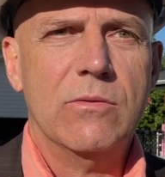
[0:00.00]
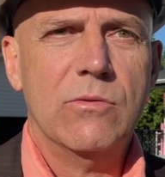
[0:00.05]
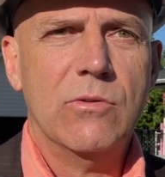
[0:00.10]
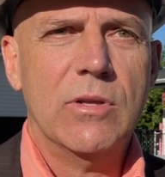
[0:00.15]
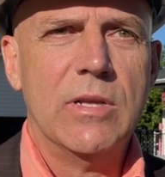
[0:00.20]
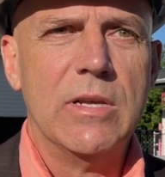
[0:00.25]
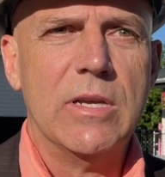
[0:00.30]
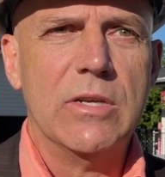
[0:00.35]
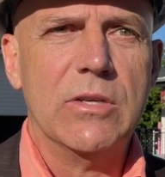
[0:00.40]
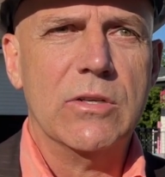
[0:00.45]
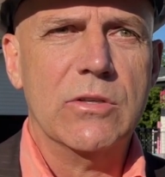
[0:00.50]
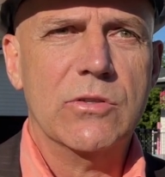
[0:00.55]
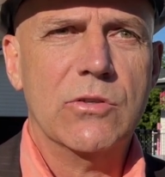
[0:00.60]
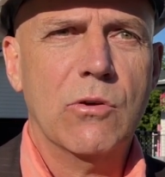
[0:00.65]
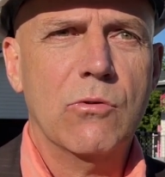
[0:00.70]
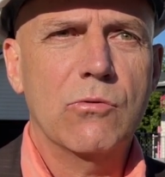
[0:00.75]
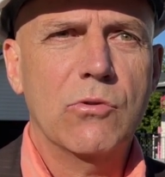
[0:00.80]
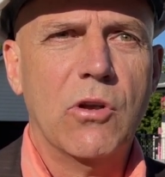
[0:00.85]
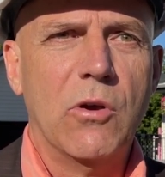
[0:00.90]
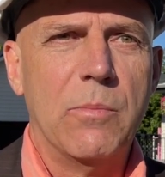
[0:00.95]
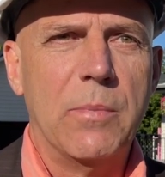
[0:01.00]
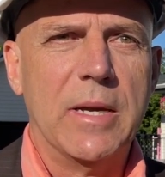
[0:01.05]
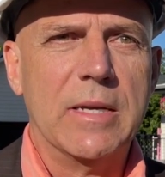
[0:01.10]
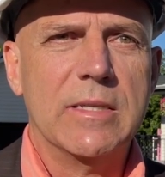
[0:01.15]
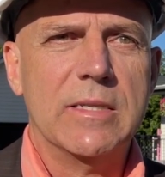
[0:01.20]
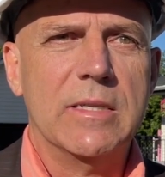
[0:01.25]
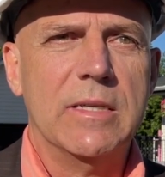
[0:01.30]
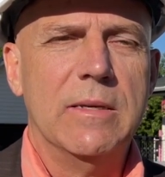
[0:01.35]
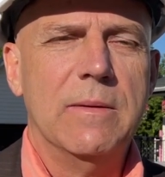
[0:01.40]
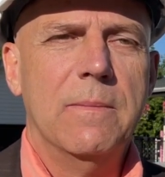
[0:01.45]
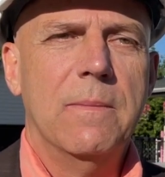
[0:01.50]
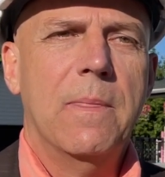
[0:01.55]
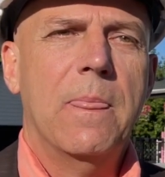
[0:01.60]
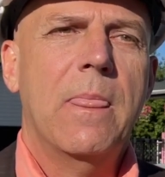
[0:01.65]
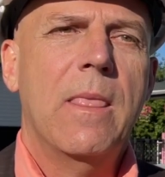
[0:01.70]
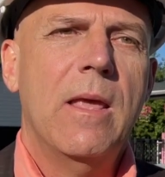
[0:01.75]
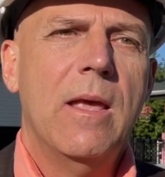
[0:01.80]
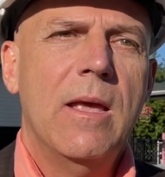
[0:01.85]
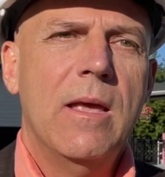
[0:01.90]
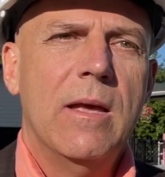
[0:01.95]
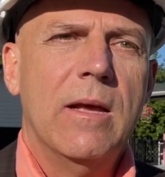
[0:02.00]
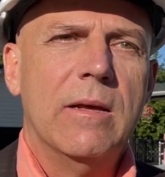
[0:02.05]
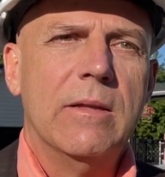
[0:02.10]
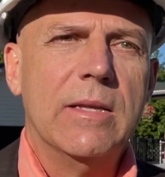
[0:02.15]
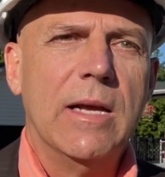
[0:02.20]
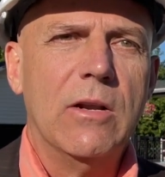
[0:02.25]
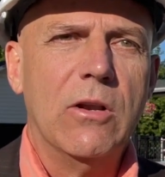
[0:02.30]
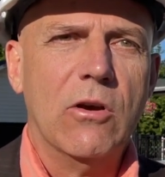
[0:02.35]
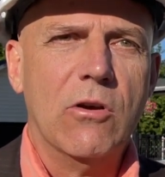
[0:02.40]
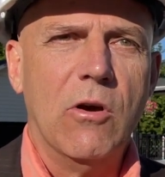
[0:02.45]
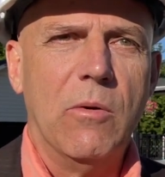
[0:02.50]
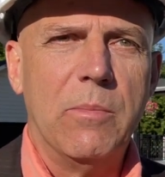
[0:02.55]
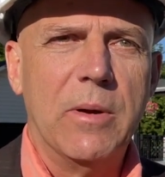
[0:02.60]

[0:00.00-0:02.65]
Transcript: toutes les autres parties. Dans le cas